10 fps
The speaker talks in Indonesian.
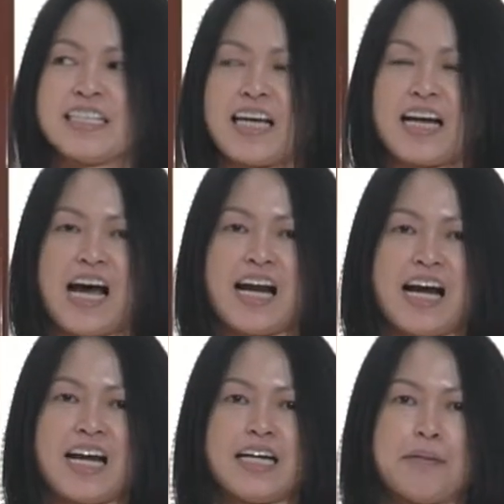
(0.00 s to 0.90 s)
Sekarang
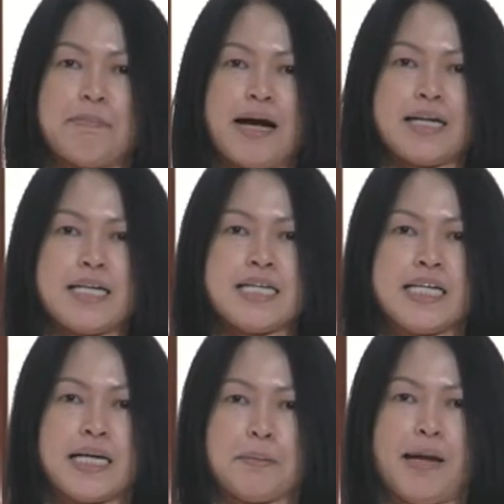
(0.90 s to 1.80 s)
arahkan ke depan,
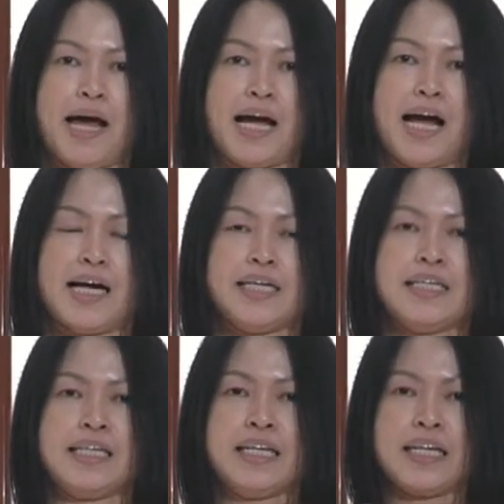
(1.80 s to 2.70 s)
ke belakang,
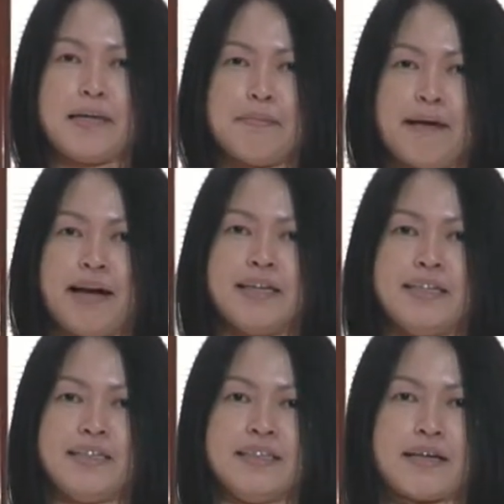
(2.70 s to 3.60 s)
ke depan,
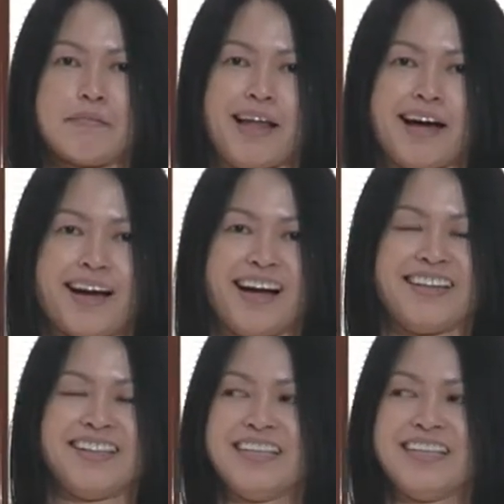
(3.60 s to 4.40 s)
ke belakang,